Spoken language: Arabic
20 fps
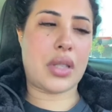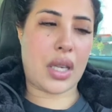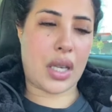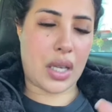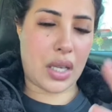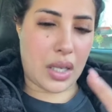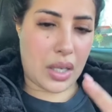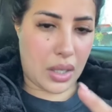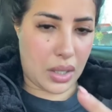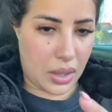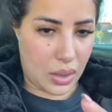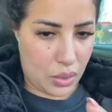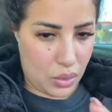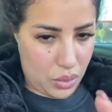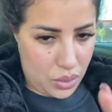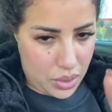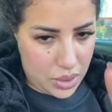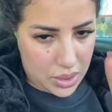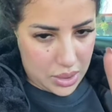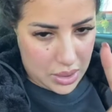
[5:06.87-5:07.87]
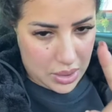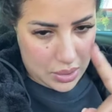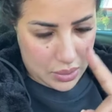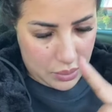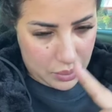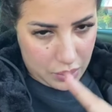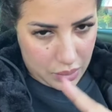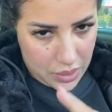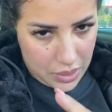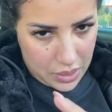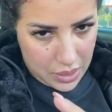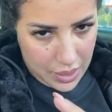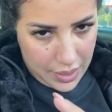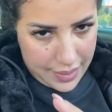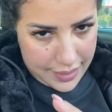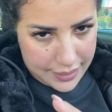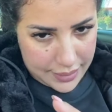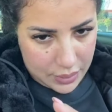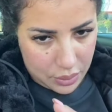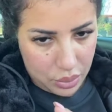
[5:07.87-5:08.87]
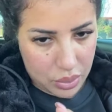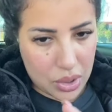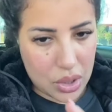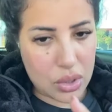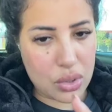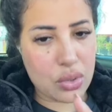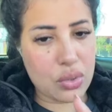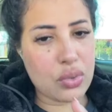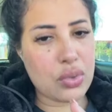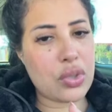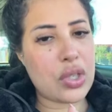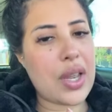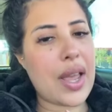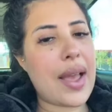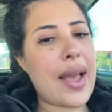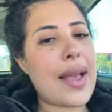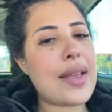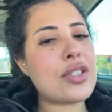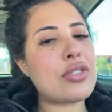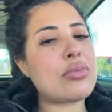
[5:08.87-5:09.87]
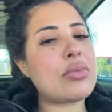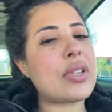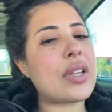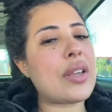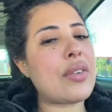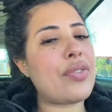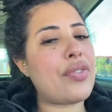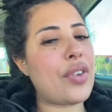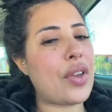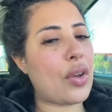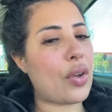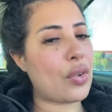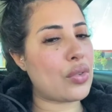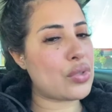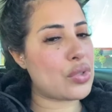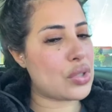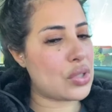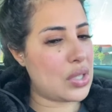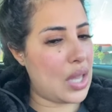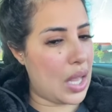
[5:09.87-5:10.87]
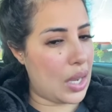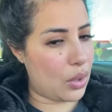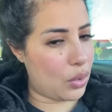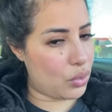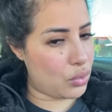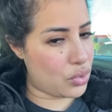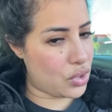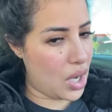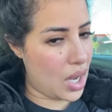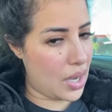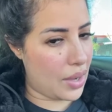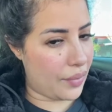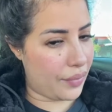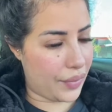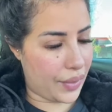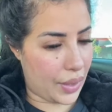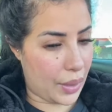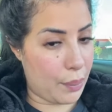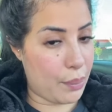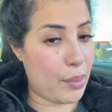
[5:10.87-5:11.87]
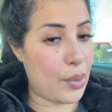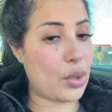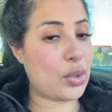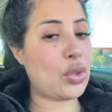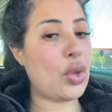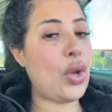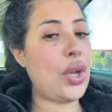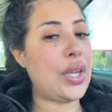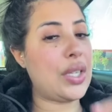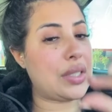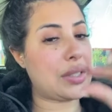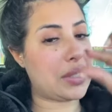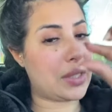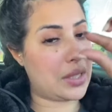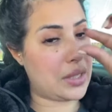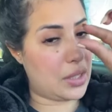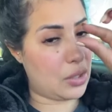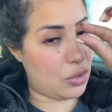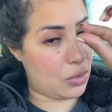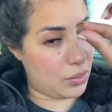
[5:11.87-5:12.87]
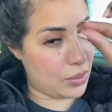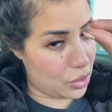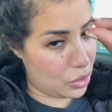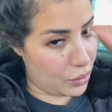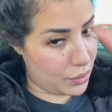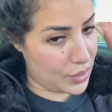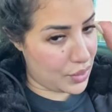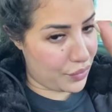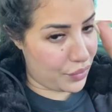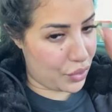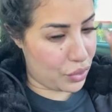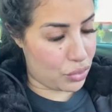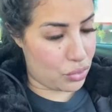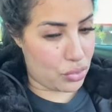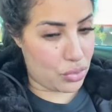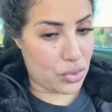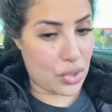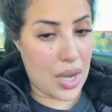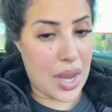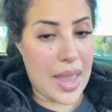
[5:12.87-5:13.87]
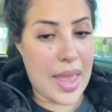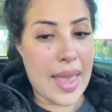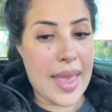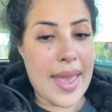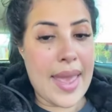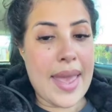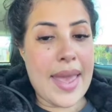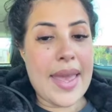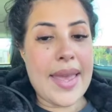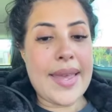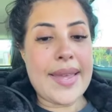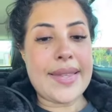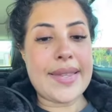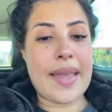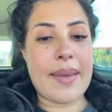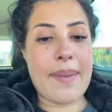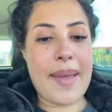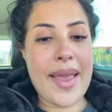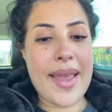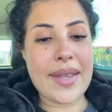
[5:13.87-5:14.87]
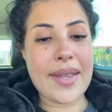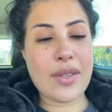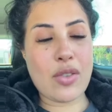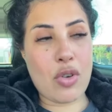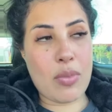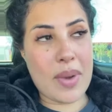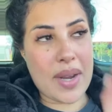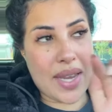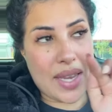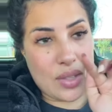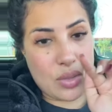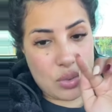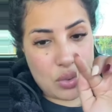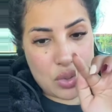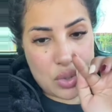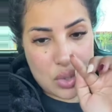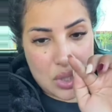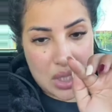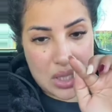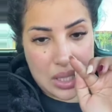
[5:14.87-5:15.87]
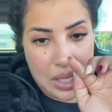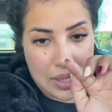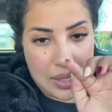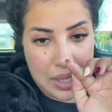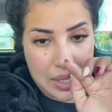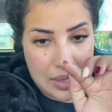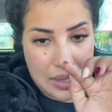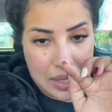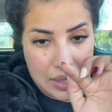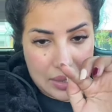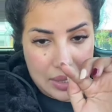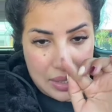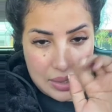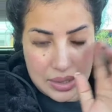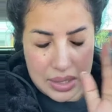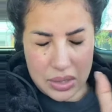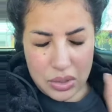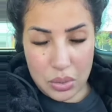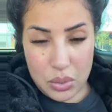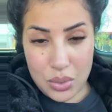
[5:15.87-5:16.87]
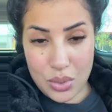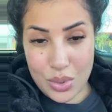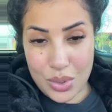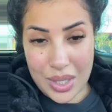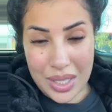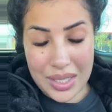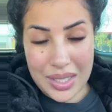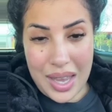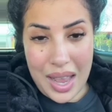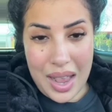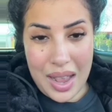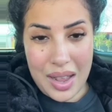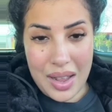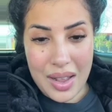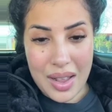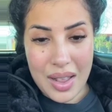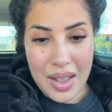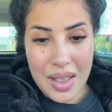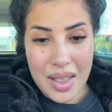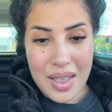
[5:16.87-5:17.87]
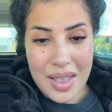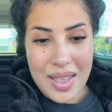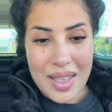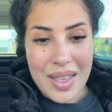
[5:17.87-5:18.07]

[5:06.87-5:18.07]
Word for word: دخلو عندي الخاص تيسولي اش ريفيرونس نتاع الغوج على فري بورتون حطيت لكم قلت لكم صفر جوج دابا حيت هما كيدوزو ديك طق طق طق طق تيدوزو دغيا